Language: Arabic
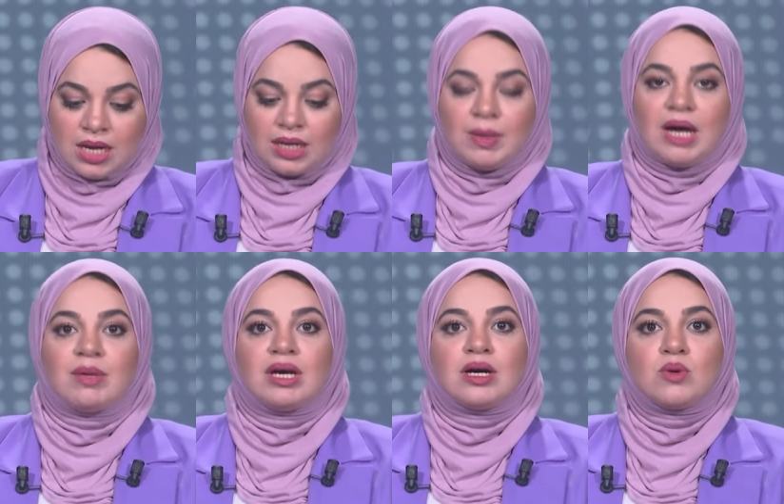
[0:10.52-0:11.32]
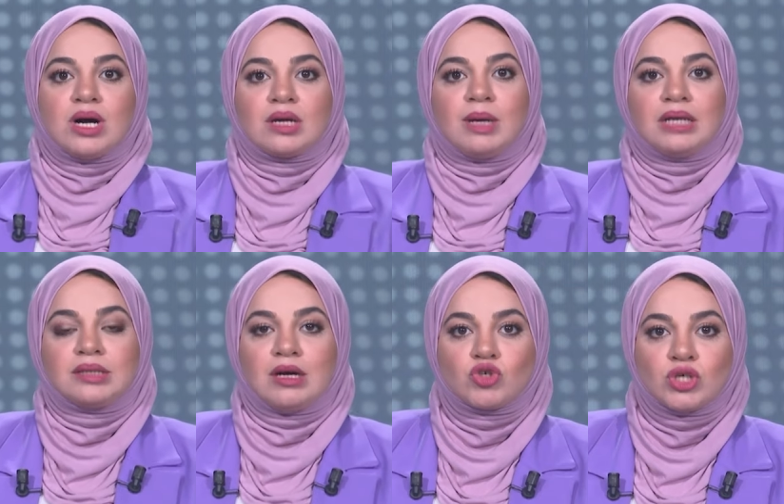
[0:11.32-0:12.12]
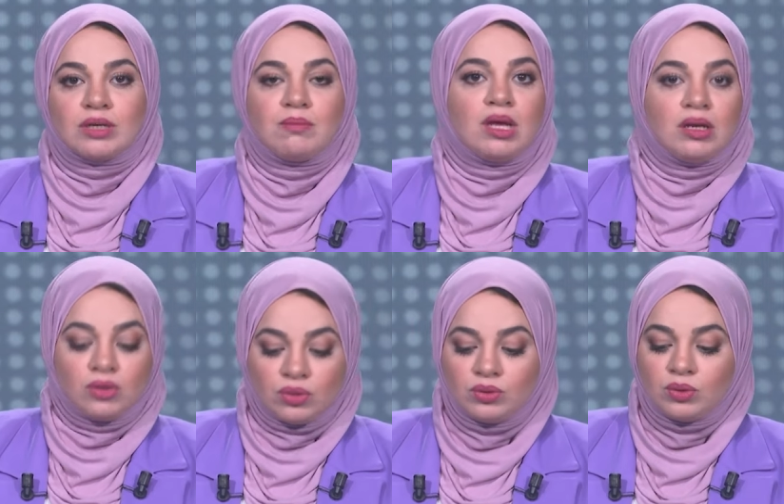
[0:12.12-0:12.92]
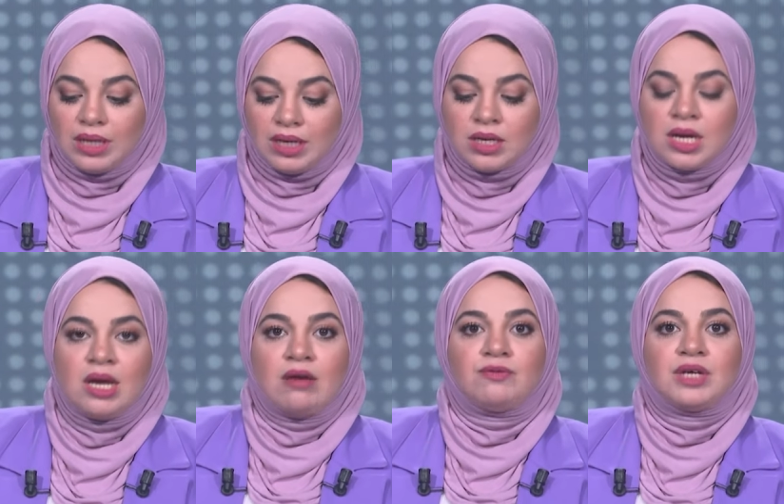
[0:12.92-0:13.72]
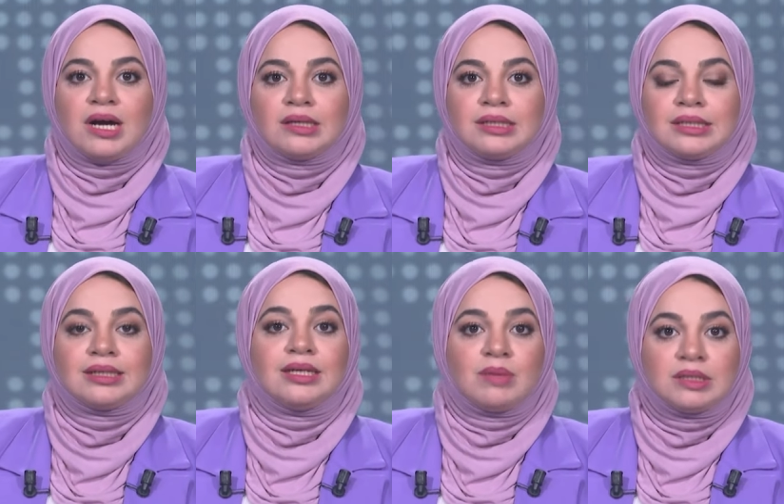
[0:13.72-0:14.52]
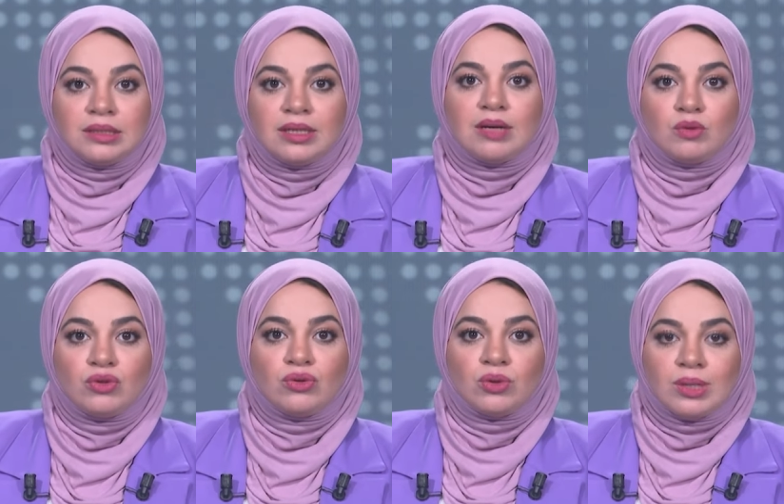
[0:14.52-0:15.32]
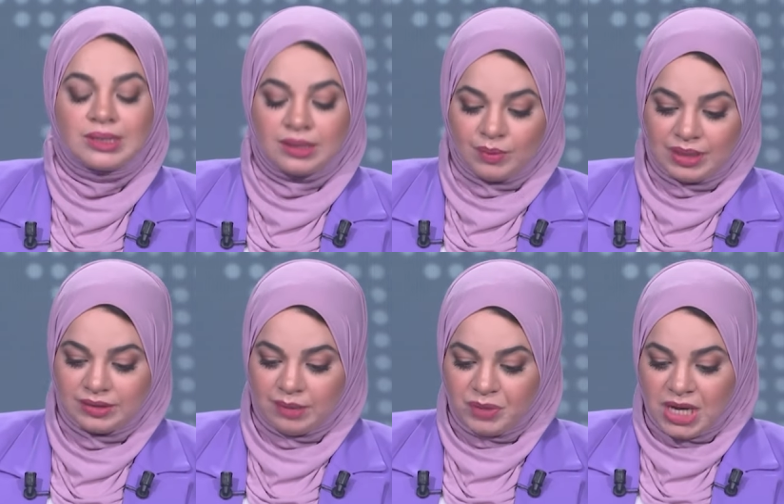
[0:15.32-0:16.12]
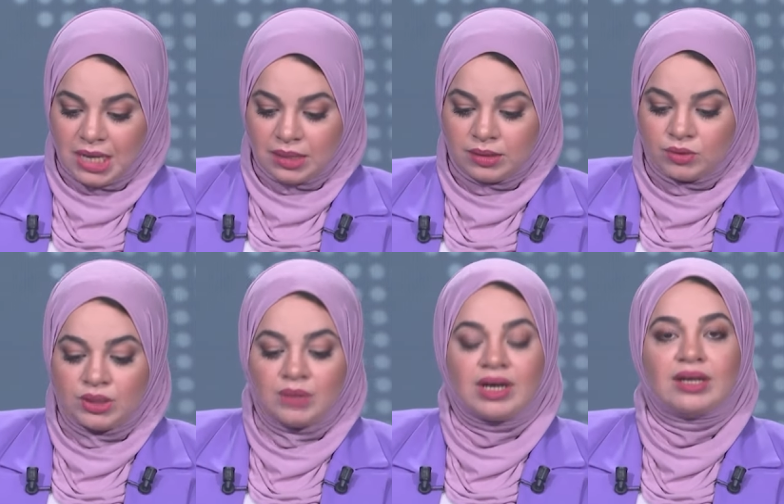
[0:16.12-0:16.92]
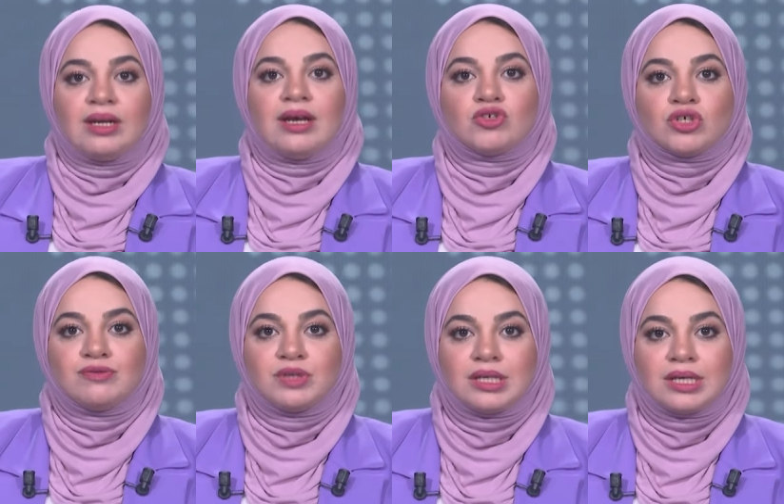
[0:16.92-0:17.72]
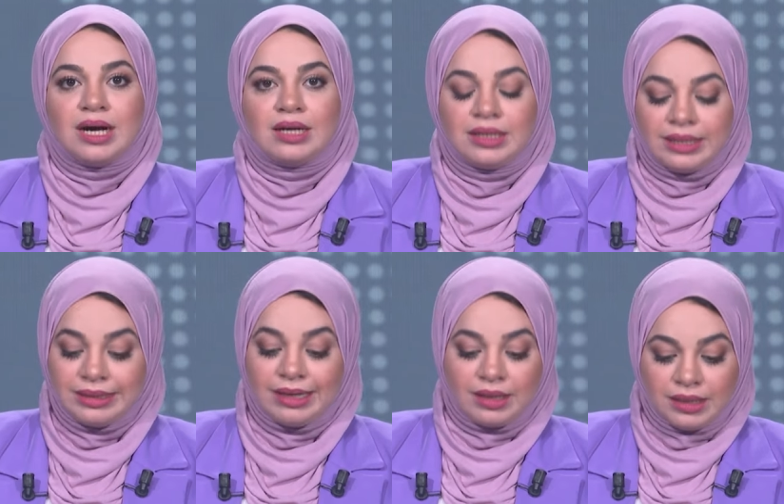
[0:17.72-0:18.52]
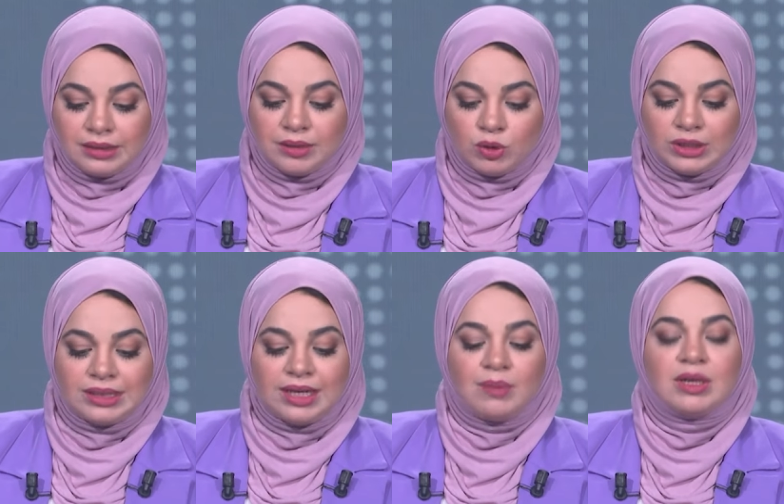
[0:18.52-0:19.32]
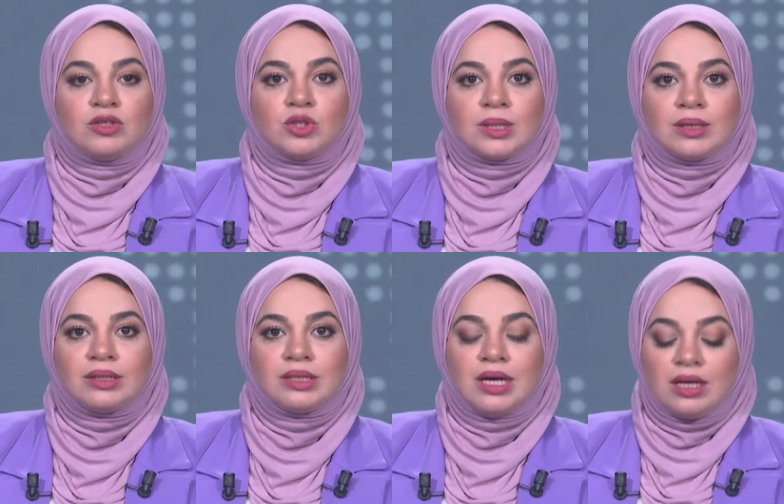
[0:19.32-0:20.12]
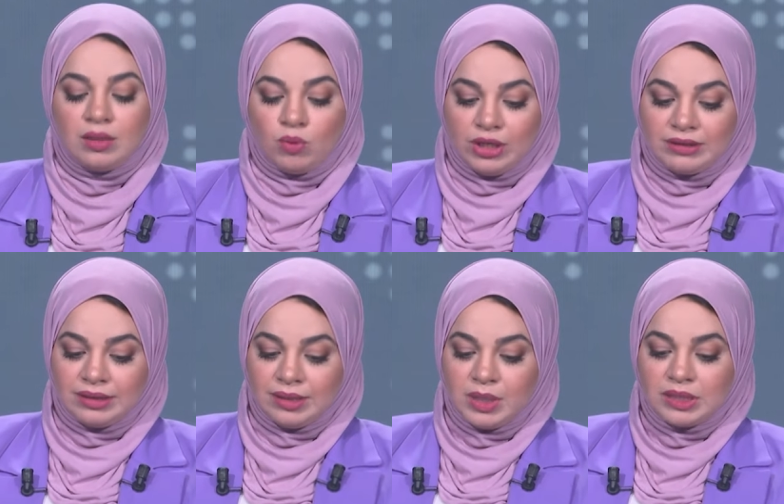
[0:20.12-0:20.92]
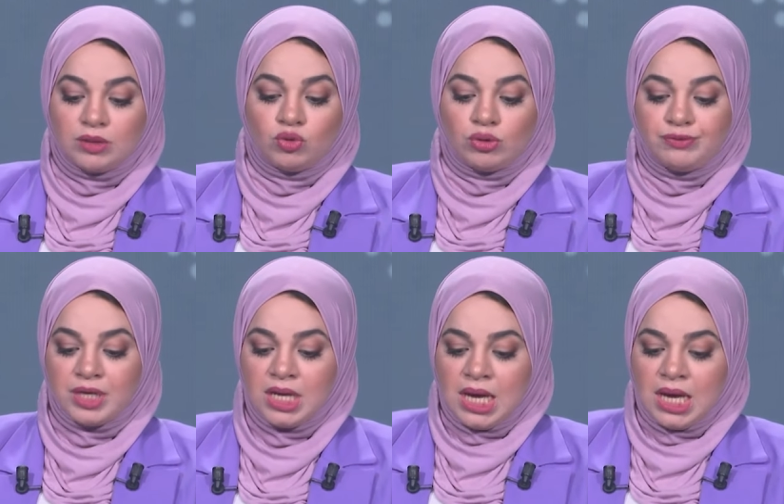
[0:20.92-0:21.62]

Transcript: 414 مليون دولار في أعلى قيمة لها منذ سنوات زيتوني وخلال إشرافه على انعقاد منتدى الأعمال الجزائري الموريتاني بتندوف